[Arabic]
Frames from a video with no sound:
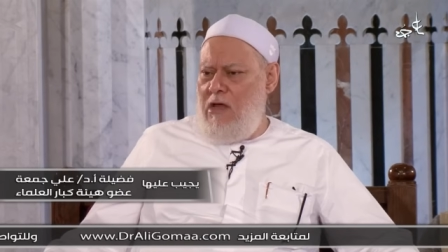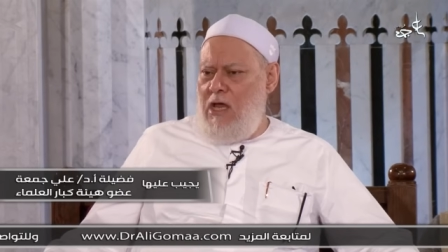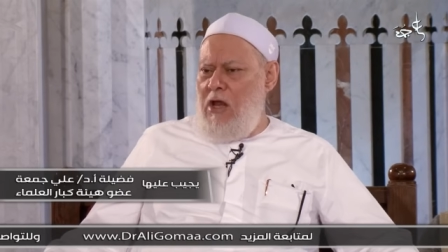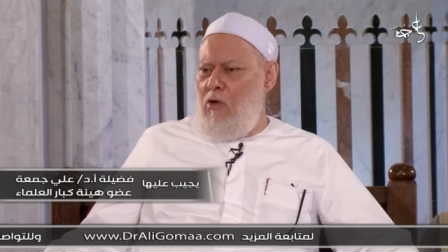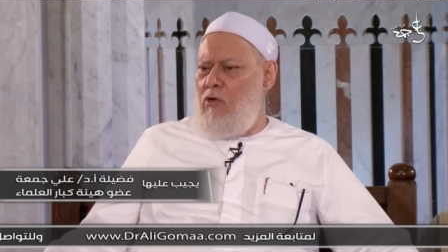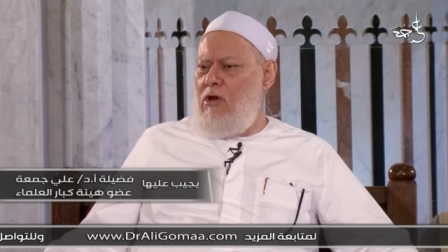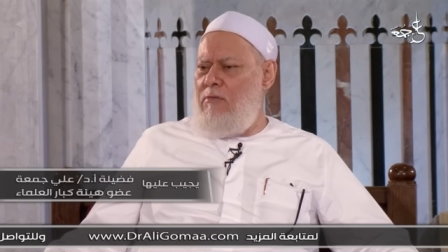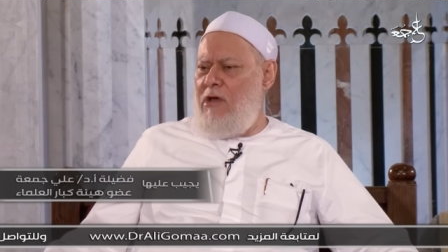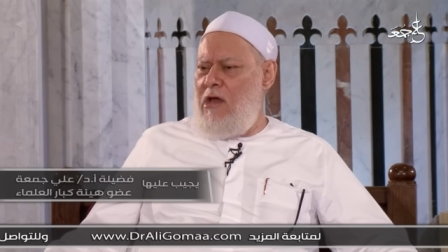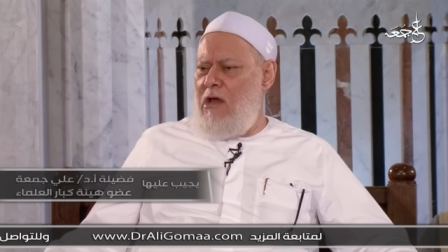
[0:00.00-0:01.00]

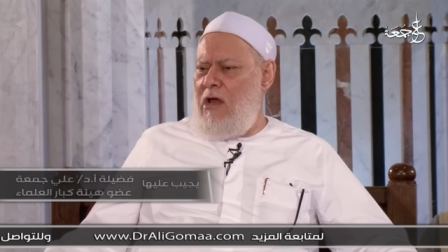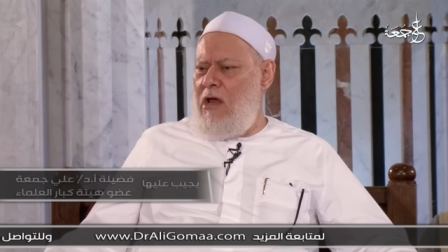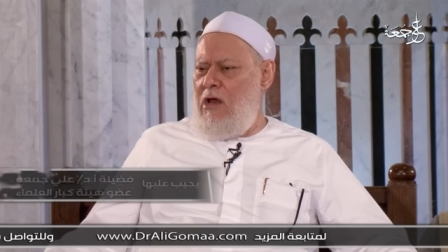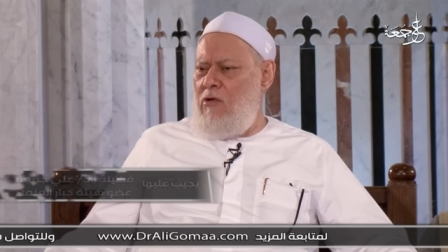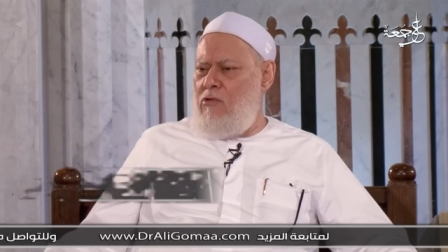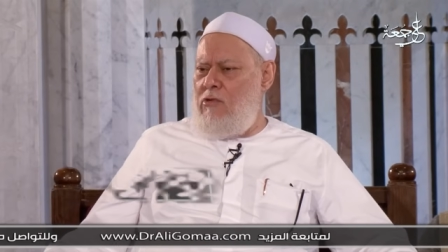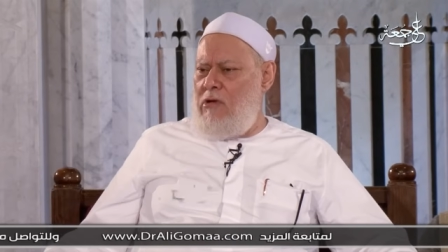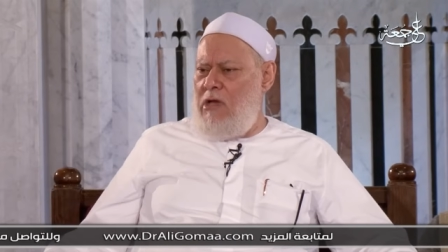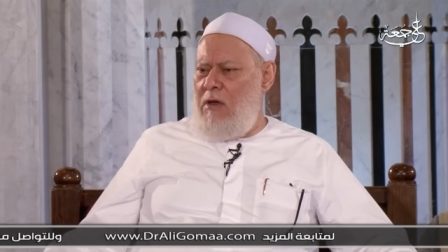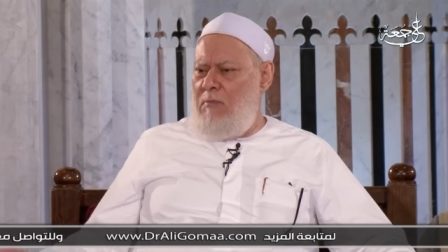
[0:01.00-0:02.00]
العلماء قالوا
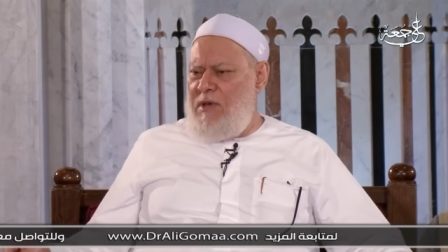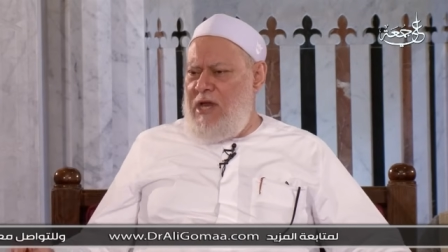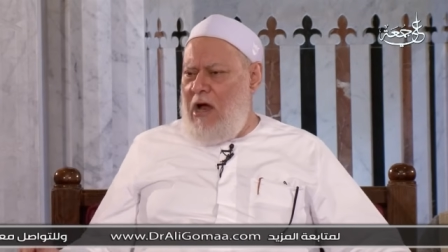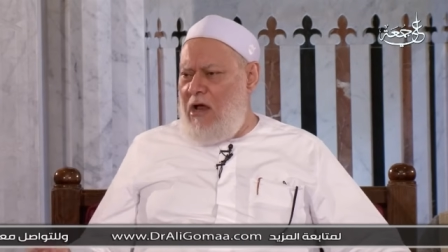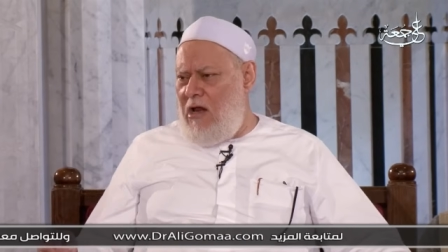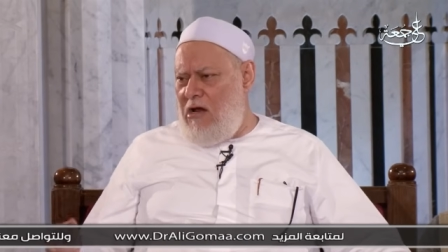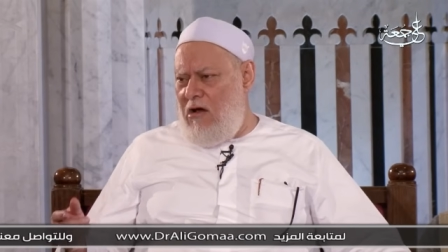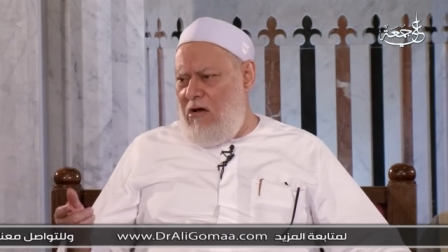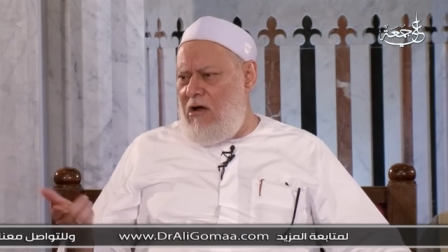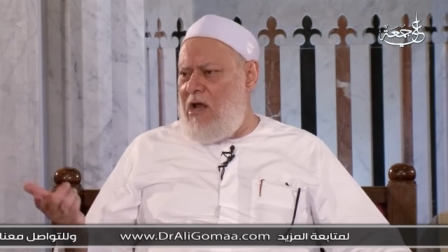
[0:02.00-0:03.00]
ابني على
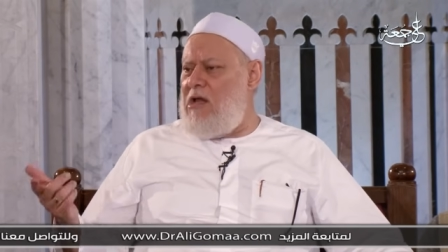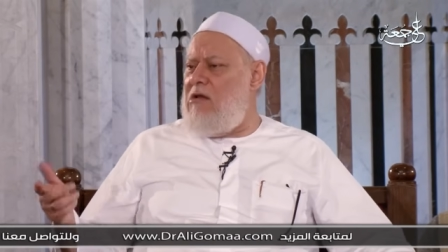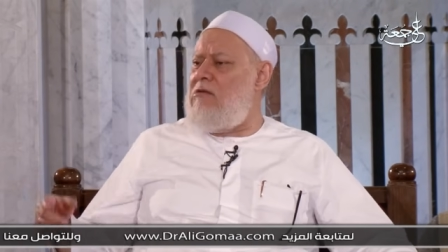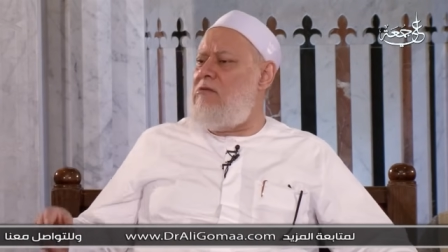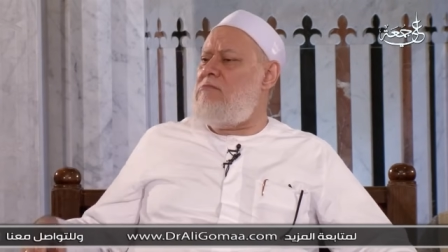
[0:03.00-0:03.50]
الاقل